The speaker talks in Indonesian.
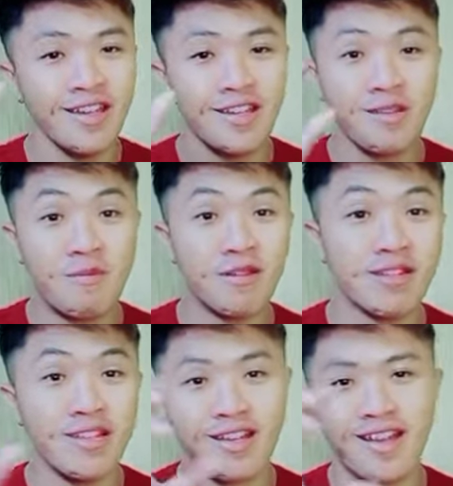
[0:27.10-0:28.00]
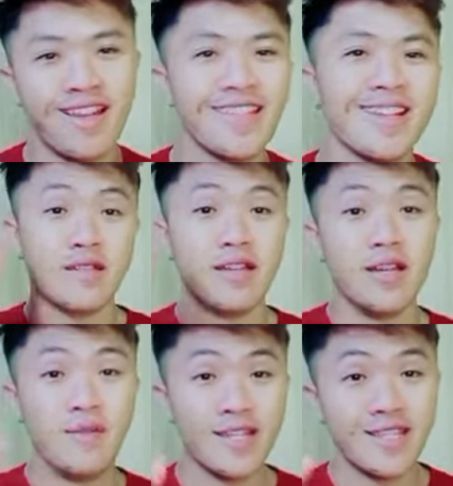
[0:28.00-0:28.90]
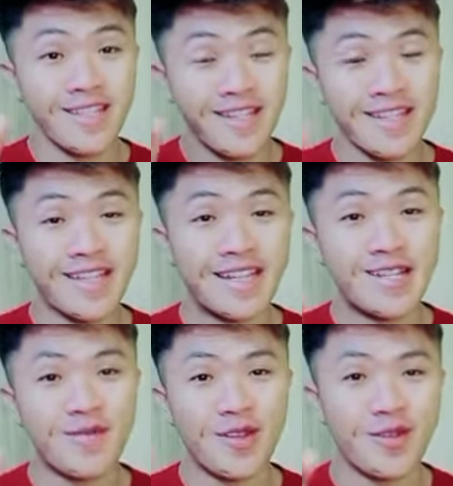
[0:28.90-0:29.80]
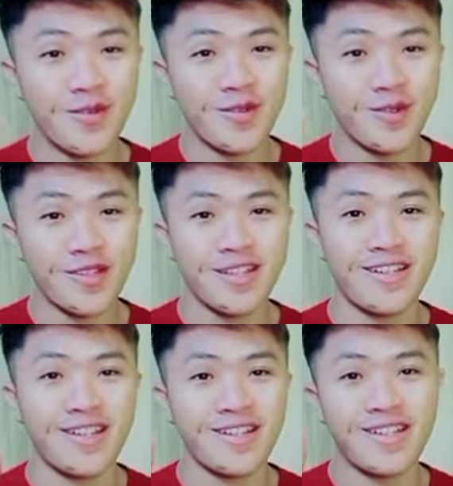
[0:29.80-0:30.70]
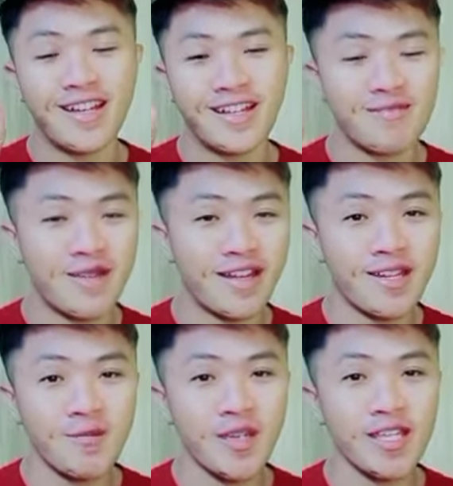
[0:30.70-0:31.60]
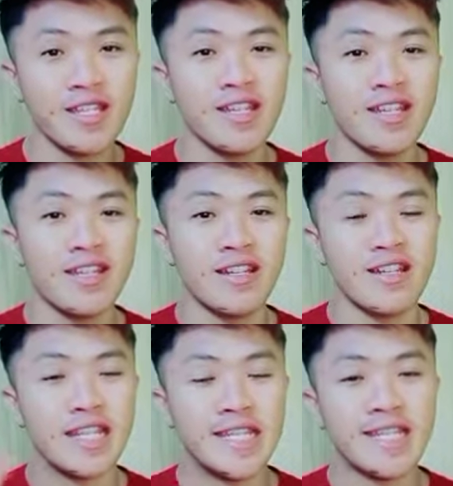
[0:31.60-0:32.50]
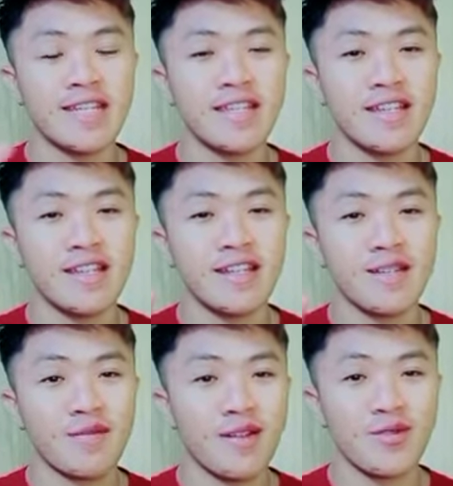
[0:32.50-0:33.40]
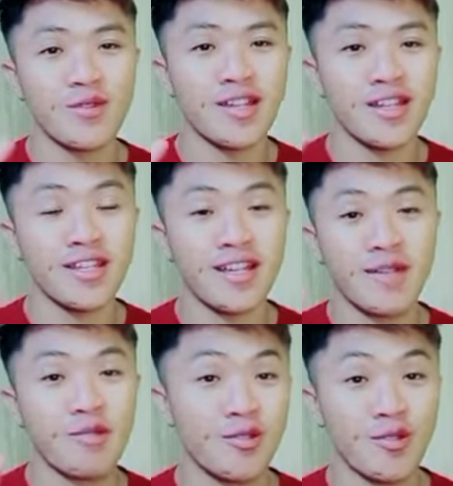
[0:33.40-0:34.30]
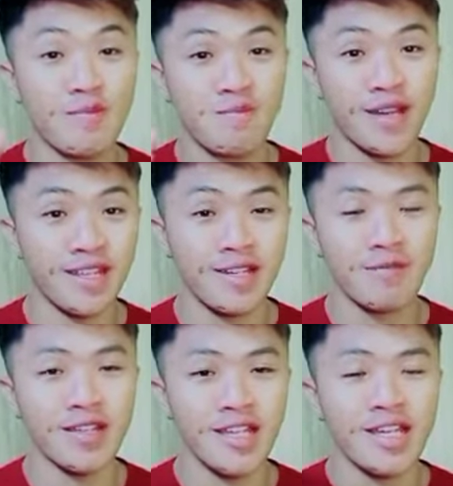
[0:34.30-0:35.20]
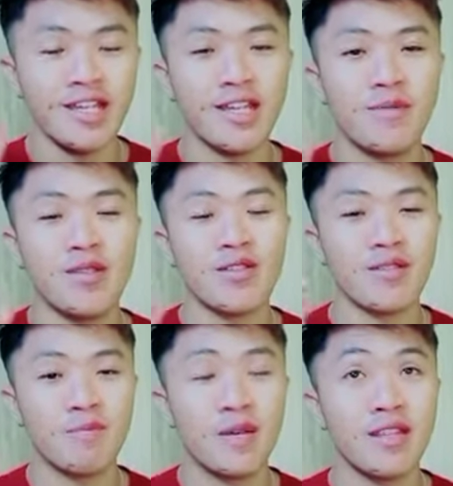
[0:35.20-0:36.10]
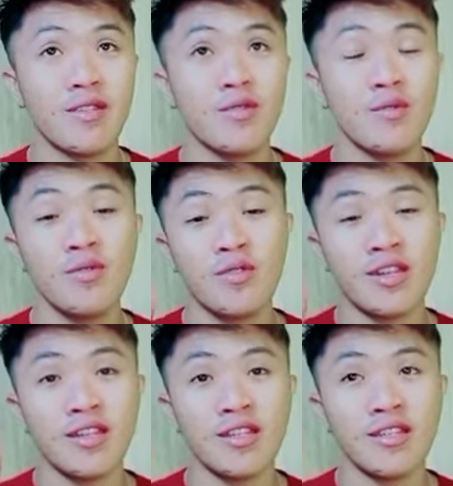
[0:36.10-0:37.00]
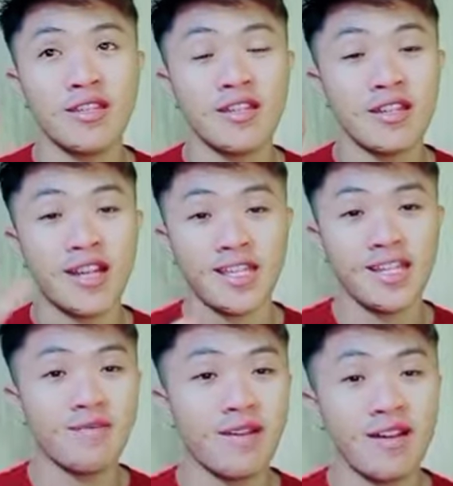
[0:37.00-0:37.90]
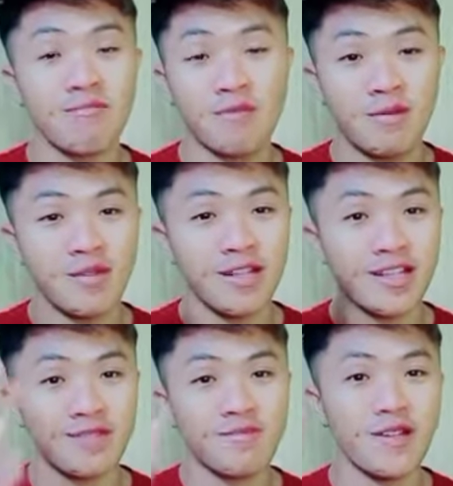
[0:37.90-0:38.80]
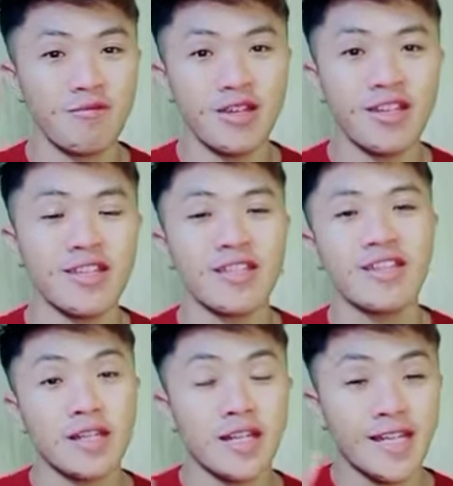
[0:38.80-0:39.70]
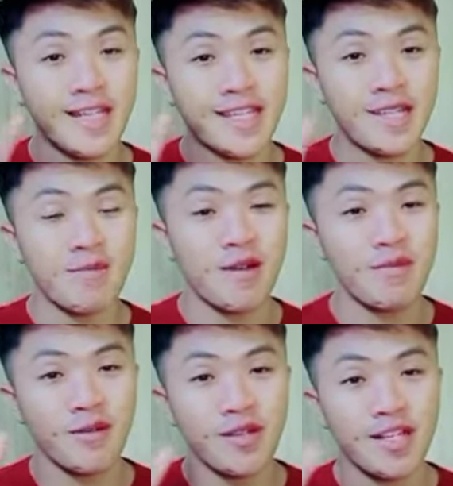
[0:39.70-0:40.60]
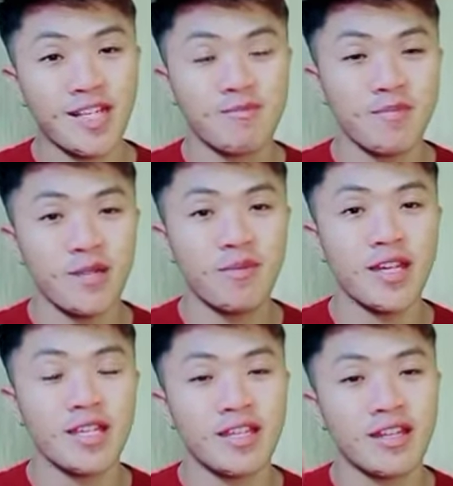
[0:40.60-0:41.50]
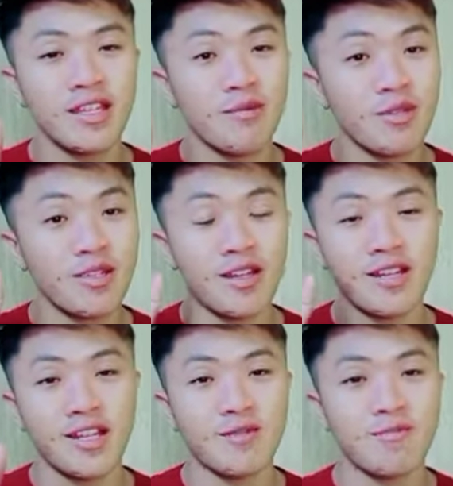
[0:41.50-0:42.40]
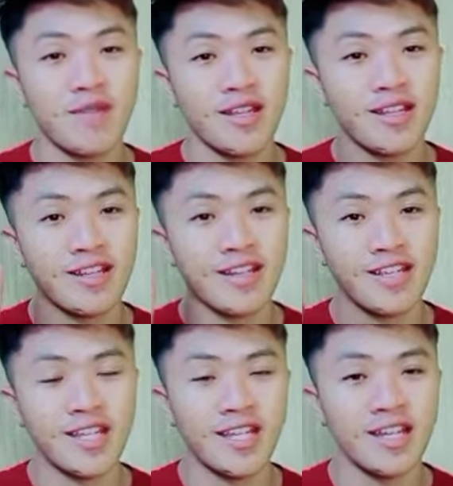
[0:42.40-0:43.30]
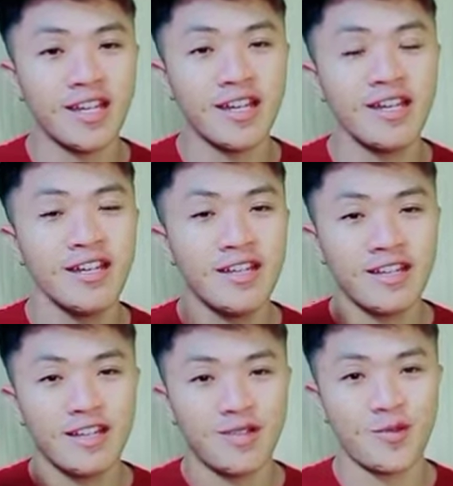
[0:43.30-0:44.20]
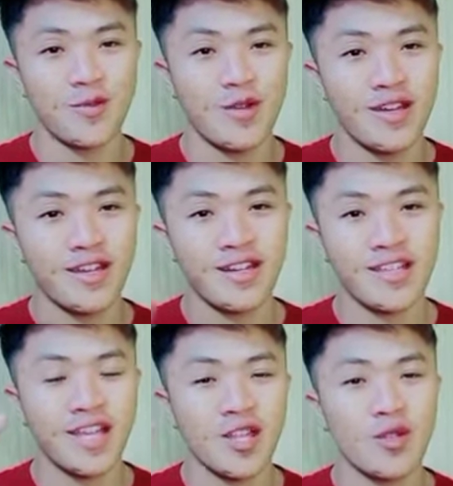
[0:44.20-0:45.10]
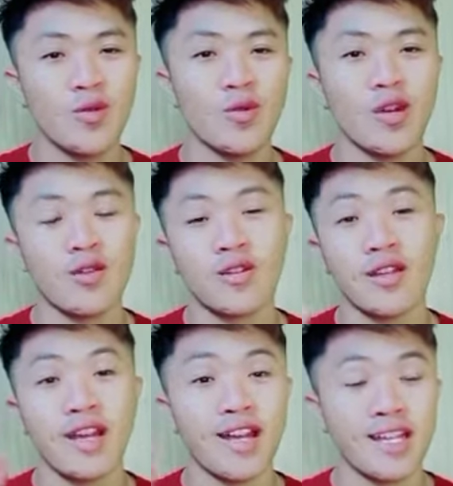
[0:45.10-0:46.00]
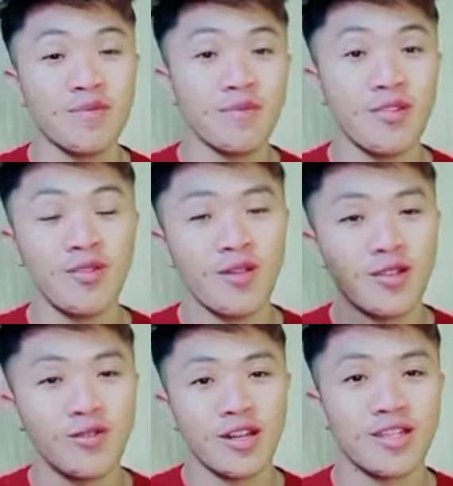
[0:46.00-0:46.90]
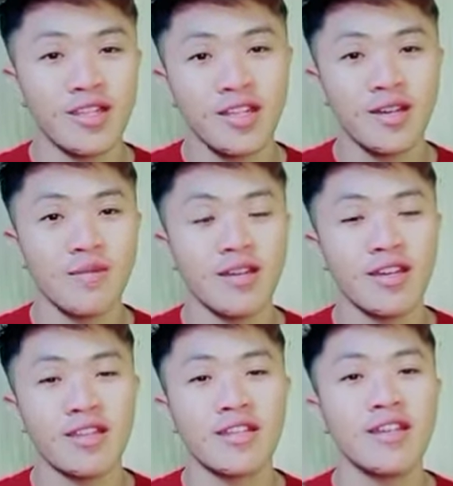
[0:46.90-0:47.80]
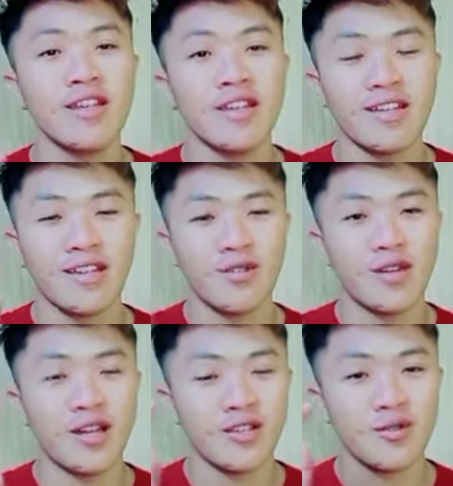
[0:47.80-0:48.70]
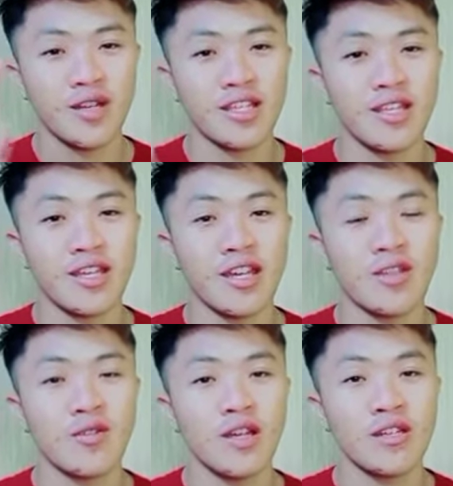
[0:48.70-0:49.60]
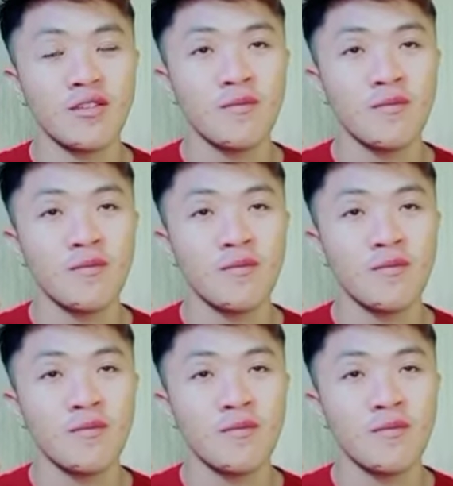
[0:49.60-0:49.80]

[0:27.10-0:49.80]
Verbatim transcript: diberi segalanya lah. Nah, masih ingat kan di video-video saya yang kemarin, Bes? Nah, di sini saya akan melanjutkan yang episode 4 ini, Bes. Episode 4 itu dari kelas 5 mengambil kelas 4, Bes. Dari kelas 5 mengambil kelas 4, Bes. Nanti habis dari kelas 4 kan kelas 3, kelas 2, kelas 1. Kalau dari akademi itu langsung kelas 3, Bes. Kalau langsung kelas 3 itu kan